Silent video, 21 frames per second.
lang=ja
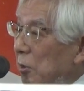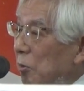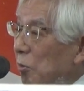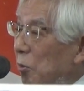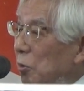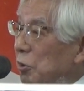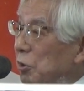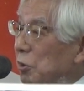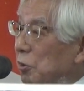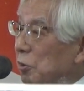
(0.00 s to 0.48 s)

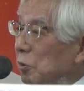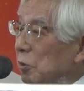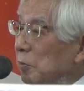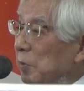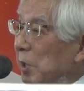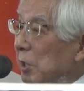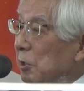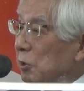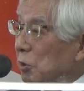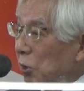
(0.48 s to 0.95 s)
公
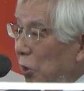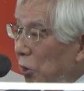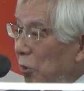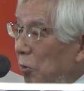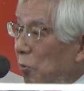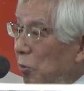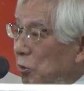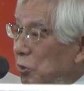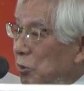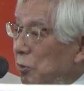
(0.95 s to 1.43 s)
衆便所
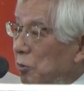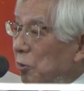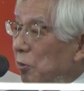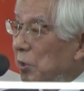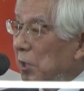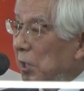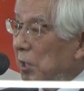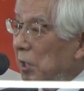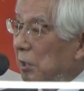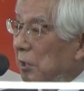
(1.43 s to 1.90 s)
公衆
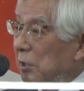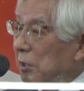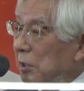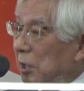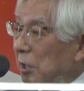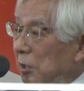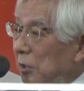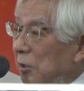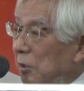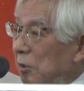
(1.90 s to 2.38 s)
トイレだっ
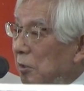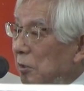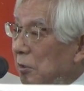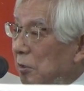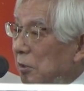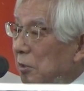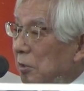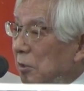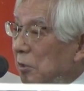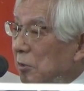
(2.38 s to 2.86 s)
た
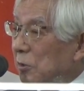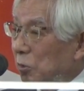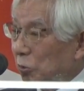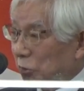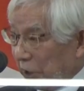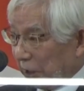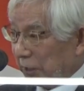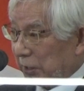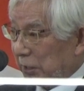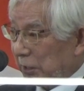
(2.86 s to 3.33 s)

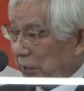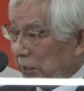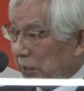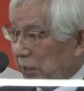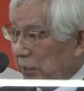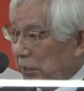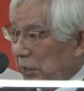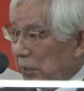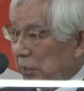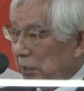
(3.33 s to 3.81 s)
そうです
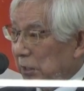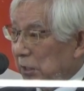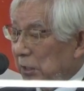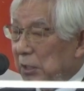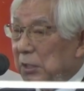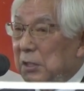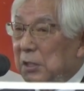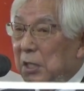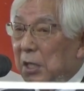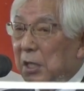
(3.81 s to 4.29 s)

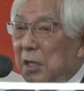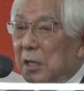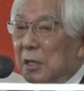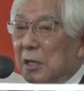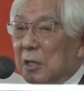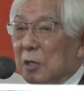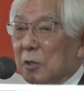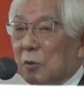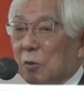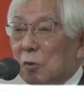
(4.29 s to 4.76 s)

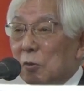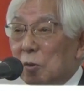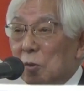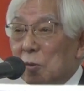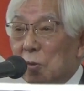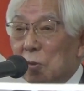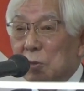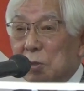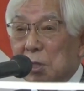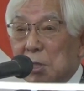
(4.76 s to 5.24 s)
でこ
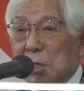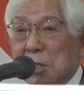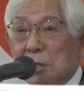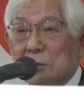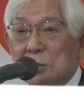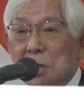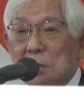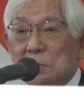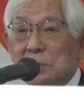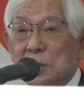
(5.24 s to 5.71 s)
の
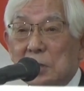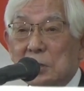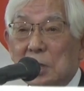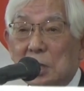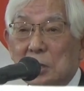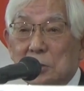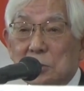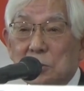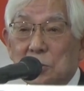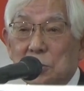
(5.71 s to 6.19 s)
ロータリークラブが
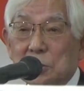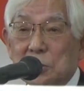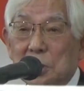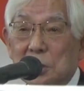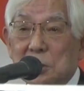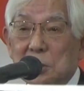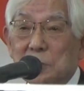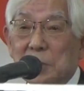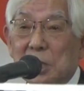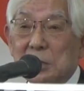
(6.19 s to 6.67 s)
誕生い
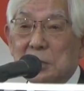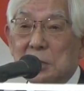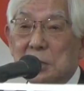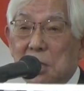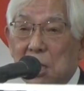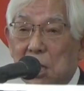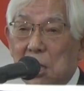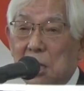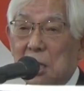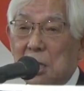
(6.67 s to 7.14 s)
たしまし
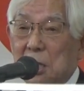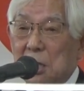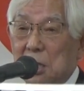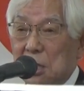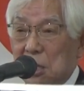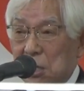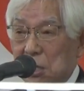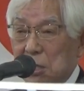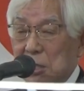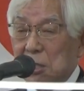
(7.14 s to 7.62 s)
て
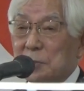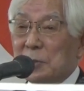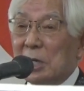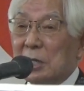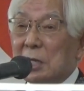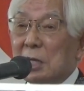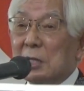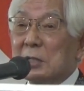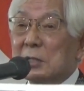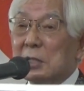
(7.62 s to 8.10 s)

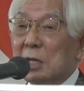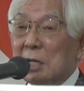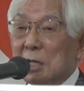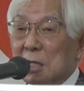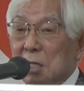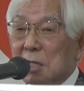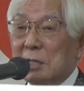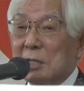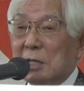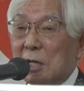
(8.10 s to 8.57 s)
今現
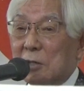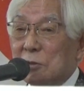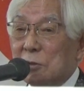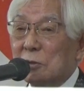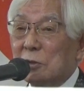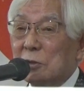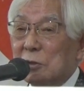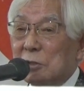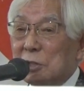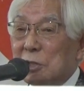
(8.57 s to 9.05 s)
在
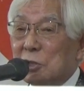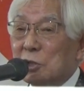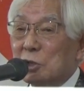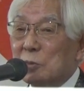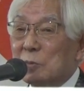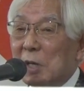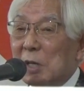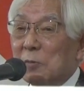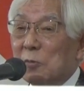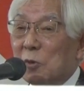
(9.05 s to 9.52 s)

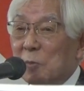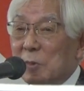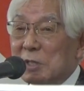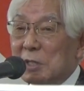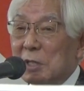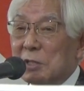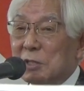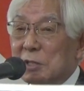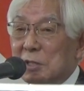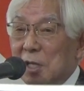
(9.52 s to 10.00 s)
120万を目
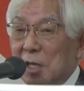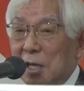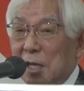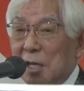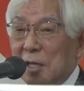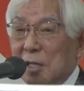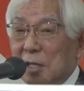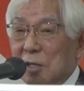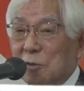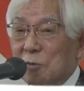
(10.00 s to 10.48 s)
指し
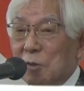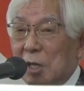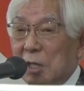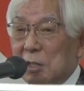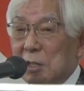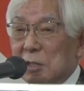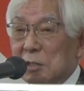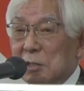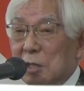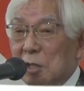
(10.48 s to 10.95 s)
ているわ
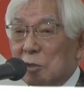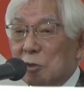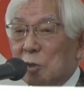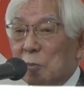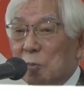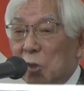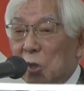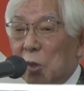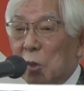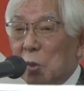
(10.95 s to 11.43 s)
けですけれ
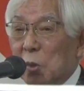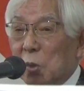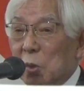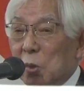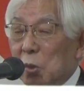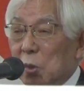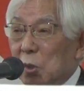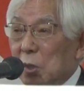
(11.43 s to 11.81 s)
ども